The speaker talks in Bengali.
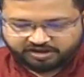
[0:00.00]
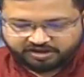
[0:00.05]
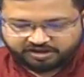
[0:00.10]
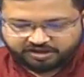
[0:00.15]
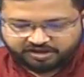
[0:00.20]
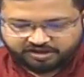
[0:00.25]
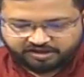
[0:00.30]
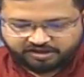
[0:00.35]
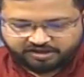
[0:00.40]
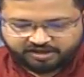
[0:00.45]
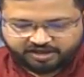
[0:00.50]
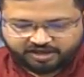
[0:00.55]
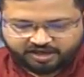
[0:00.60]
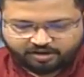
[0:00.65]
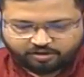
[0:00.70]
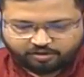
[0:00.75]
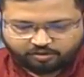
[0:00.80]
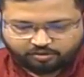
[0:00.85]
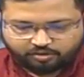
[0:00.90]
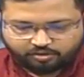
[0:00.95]
কৃত্তিকা
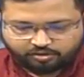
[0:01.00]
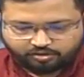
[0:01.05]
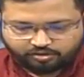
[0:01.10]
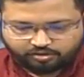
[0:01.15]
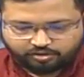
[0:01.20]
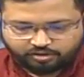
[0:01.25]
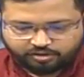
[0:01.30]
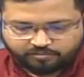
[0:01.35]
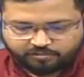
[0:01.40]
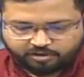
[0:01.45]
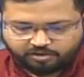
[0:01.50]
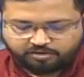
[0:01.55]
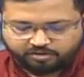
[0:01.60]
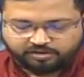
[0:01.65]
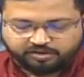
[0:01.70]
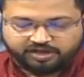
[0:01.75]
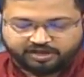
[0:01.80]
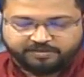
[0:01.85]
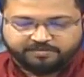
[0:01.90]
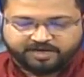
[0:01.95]
নক্ষত্র এবং
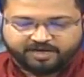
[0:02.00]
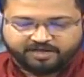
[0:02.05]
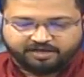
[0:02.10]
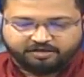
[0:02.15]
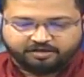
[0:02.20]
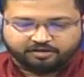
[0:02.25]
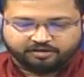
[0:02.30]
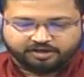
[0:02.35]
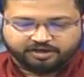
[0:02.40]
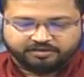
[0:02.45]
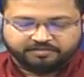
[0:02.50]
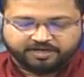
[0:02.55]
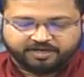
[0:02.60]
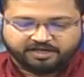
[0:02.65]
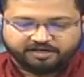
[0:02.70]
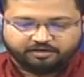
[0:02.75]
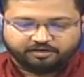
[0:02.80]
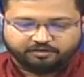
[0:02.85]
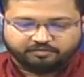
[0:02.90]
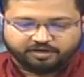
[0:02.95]
দেবারিগণ
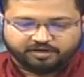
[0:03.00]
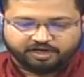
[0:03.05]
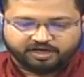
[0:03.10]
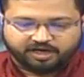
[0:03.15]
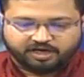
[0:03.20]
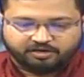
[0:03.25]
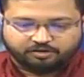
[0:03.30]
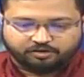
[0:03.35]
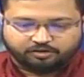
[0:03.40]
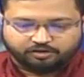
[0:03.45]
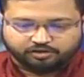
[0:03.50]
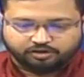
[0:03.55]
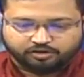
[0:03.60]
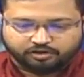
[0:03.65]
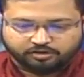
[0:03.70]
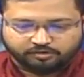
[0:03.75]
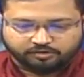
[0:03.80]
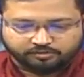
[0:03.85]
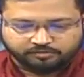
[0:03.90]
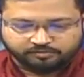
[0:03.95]
দেবারিগণ মানে
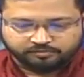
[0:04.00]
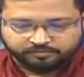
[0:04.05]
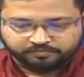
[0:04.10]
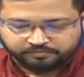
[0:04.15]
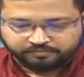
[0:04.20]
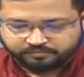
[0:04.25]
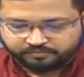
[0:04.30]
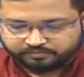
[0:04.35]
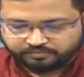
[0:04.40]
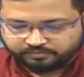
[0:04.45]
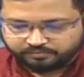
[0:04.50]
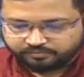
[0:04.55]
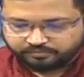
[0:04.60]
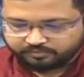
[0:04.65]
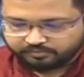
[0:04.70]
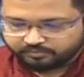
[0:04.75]
রাক্ষসগণ আচ্ছা।